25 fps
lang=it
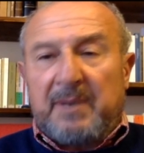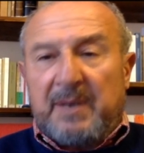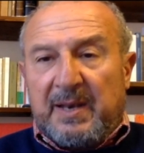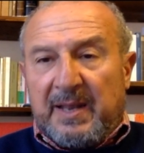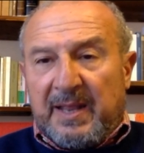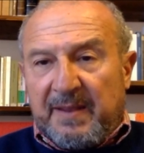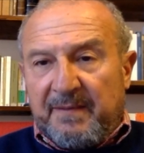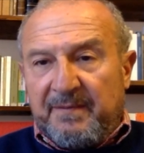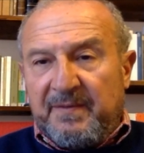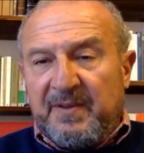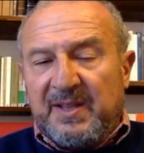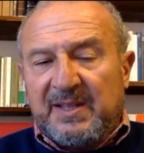
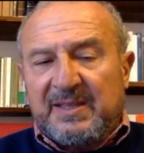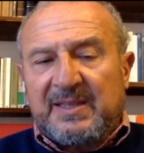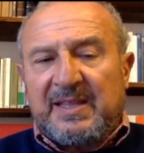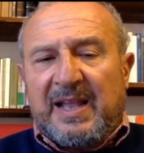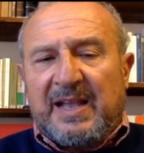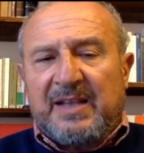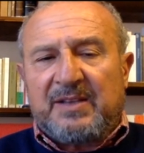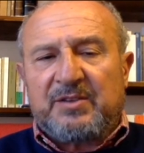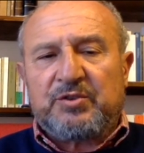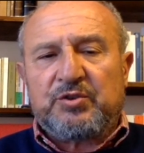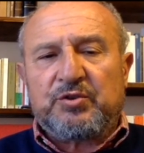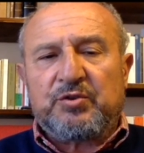e via
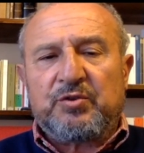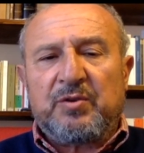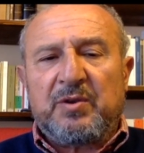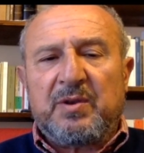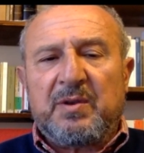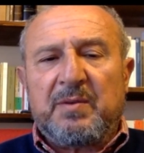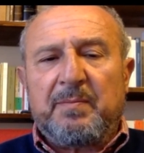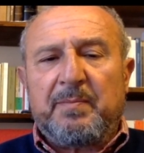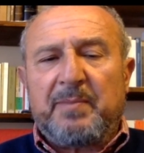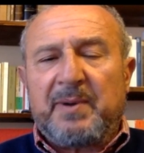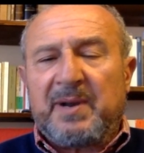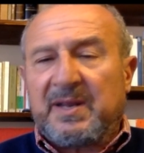Tasso,
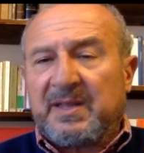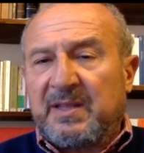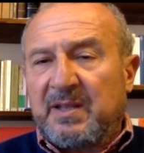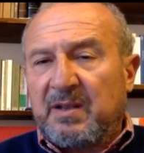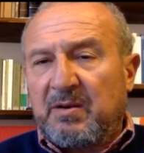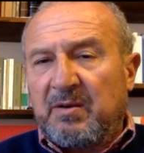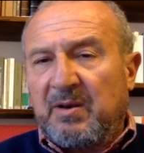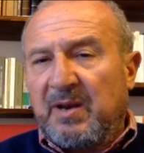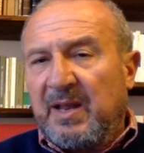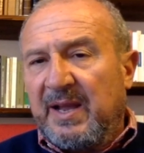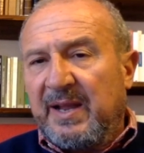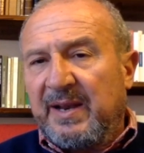in
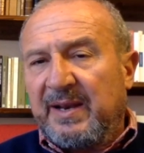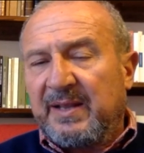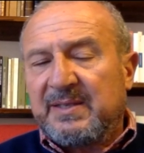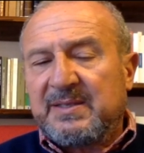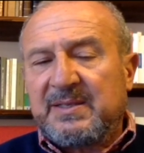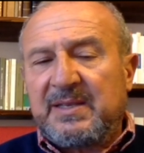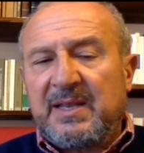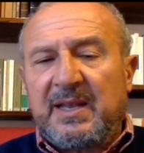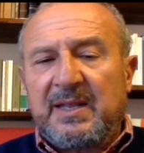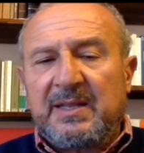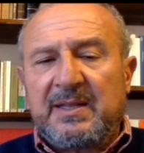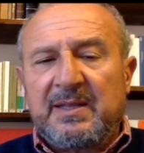particolare
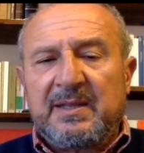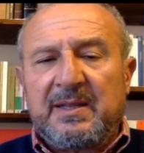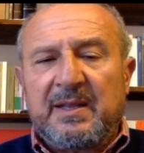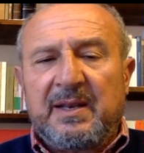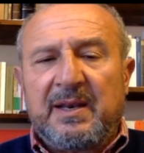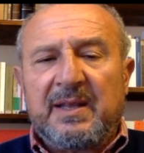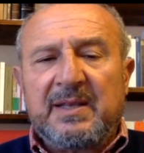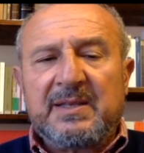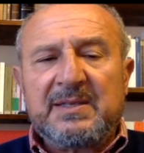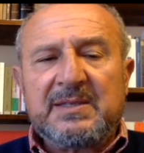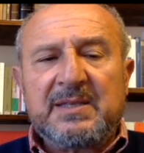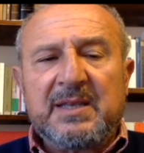sede
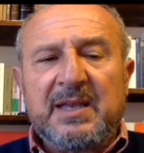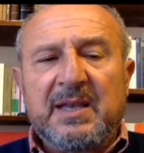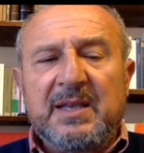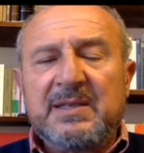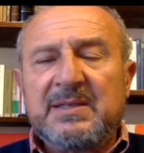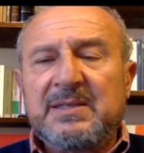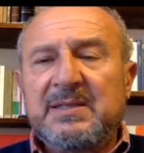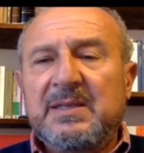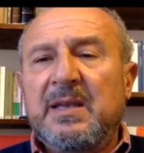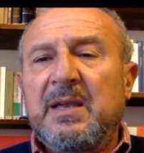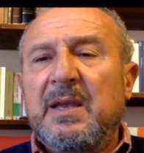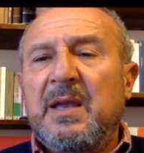
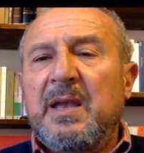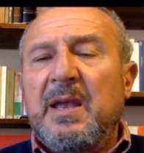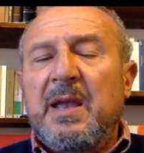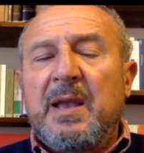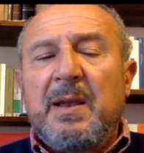dell'SS,